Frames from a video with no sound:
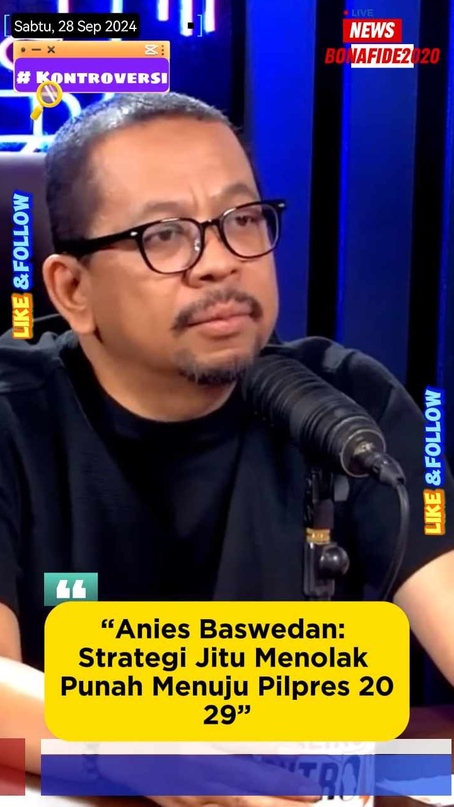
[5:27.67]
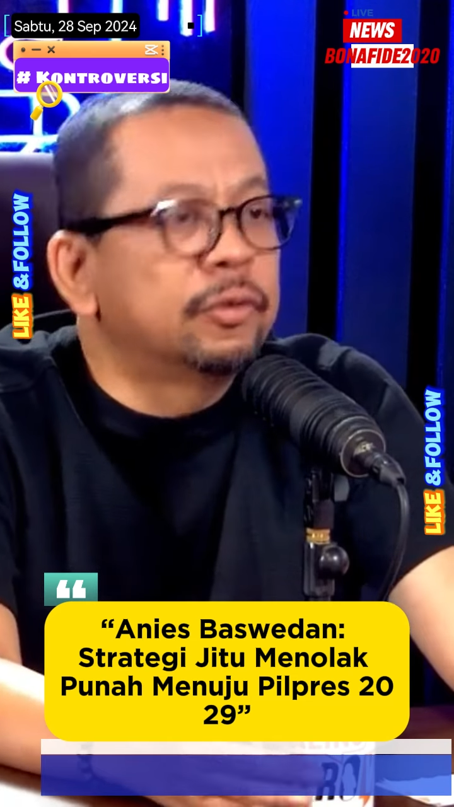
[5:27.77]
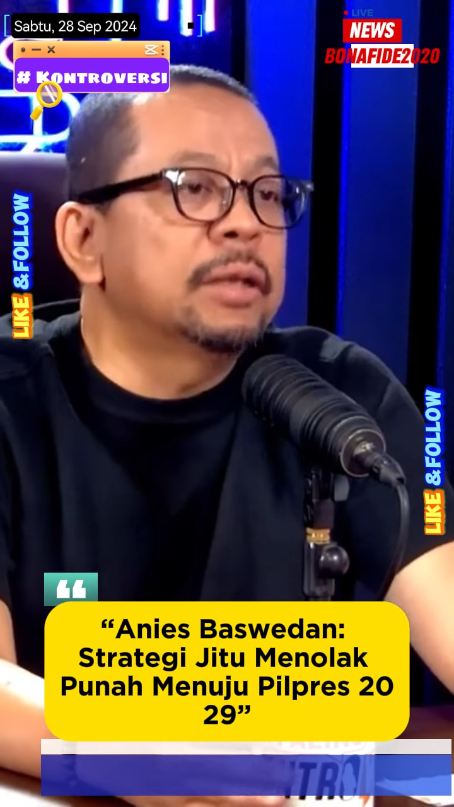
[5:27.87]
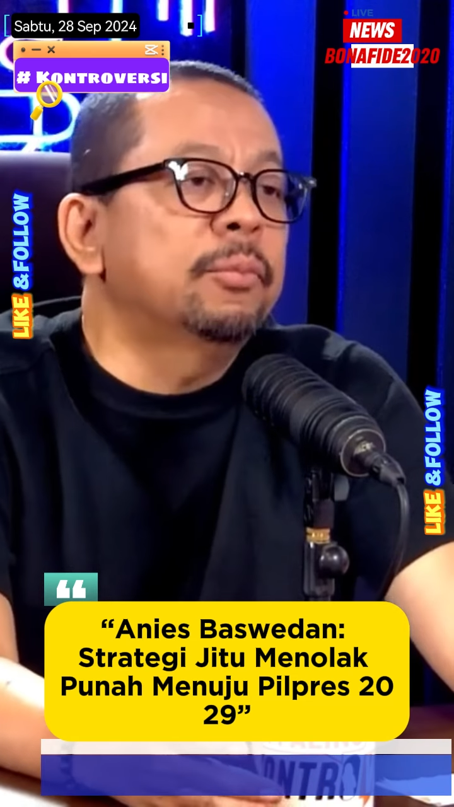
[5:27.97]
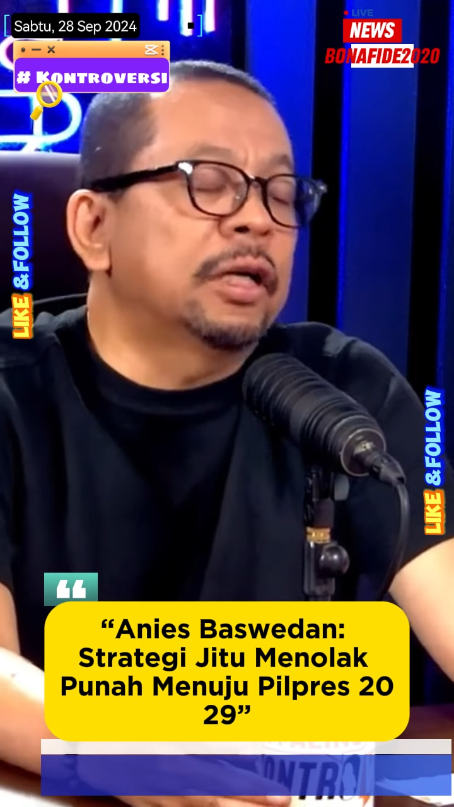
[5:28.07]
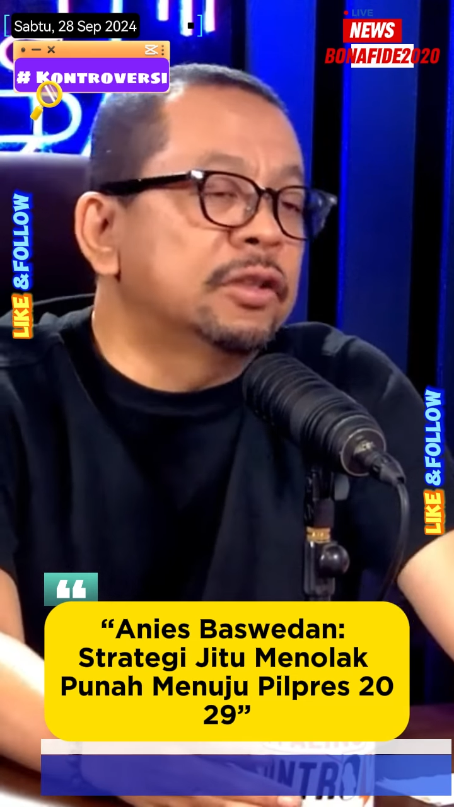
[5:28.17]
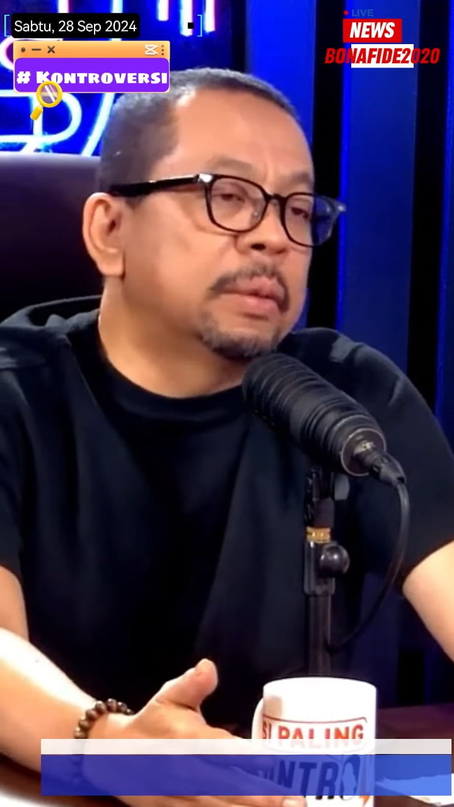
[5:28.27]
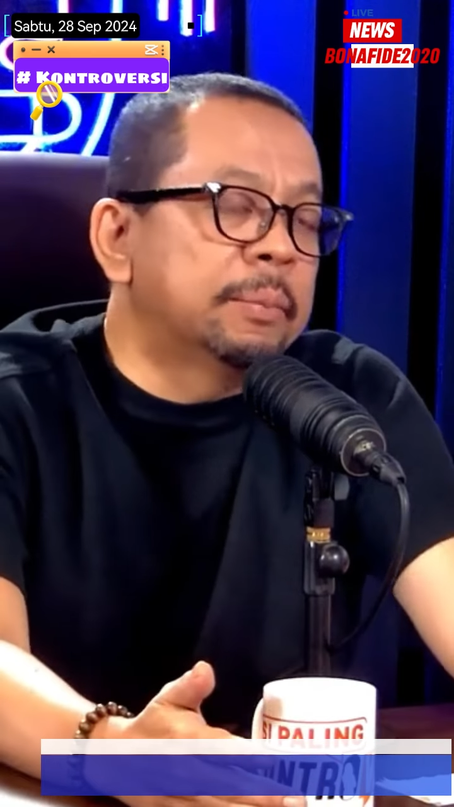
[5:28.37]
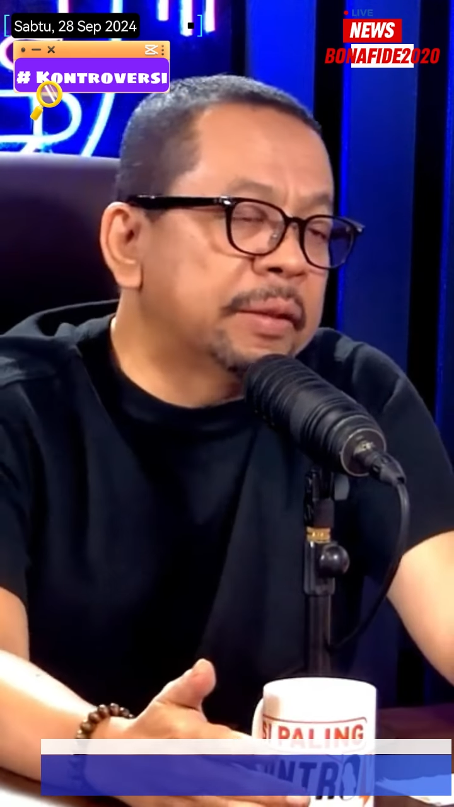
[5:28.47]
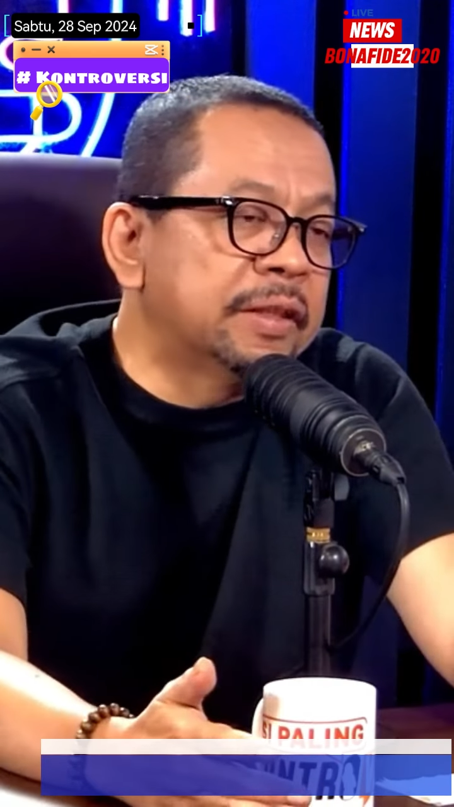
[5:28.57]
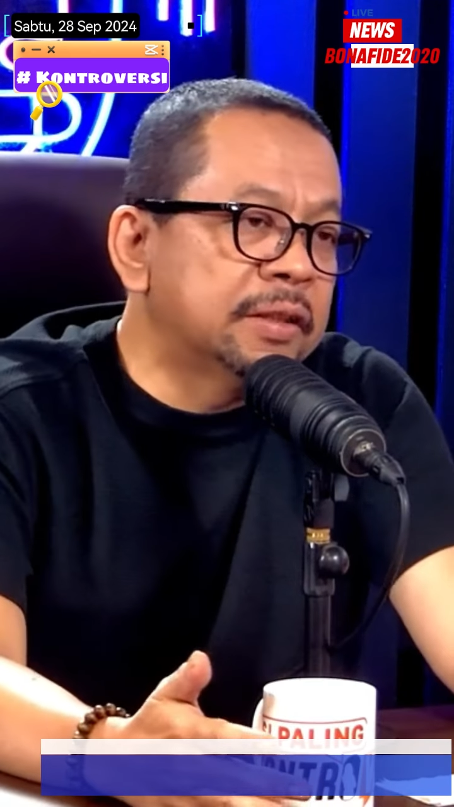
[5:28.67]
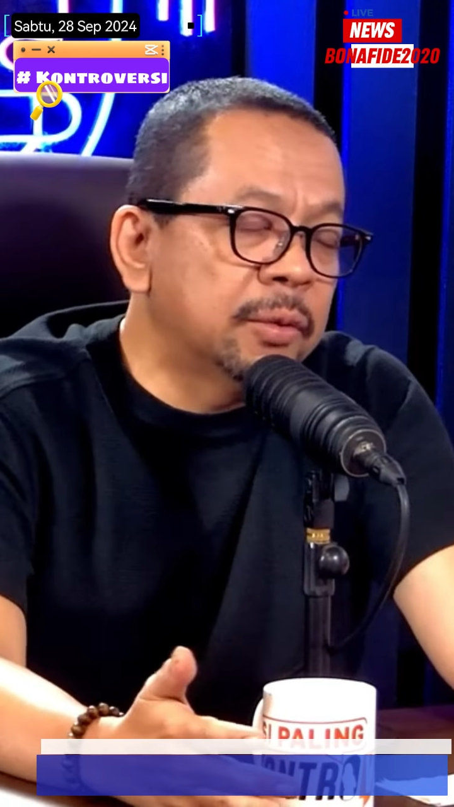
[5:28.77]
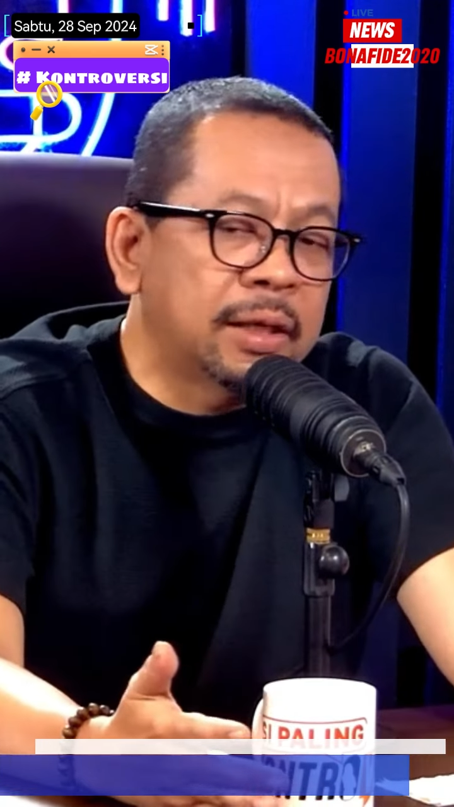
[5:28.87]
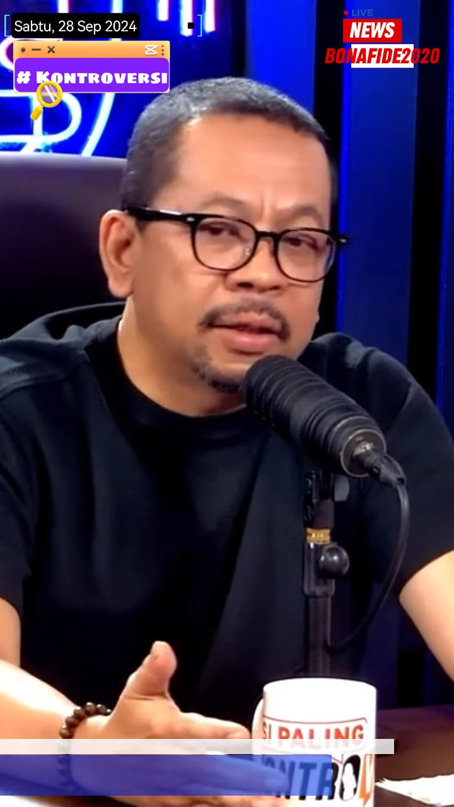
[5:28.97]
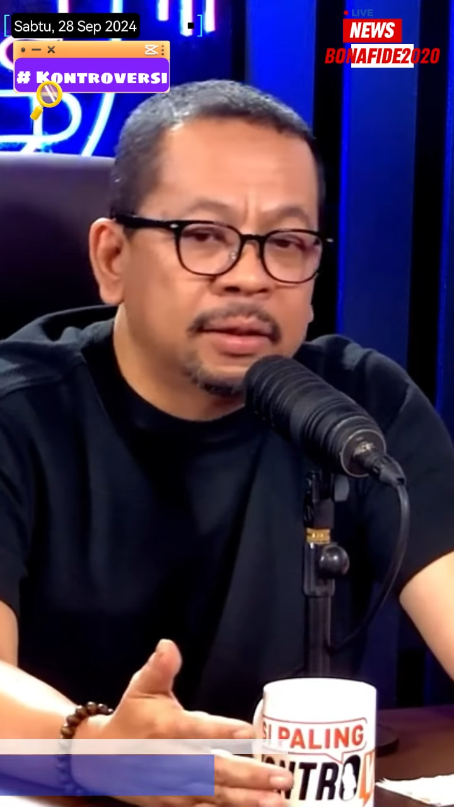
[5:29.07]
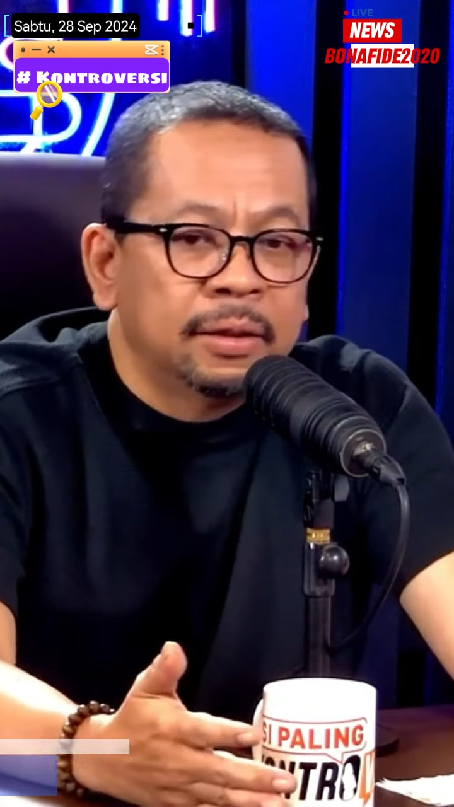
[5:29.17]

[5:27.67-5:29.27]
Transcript: Mungkin bukan cuma peristiwa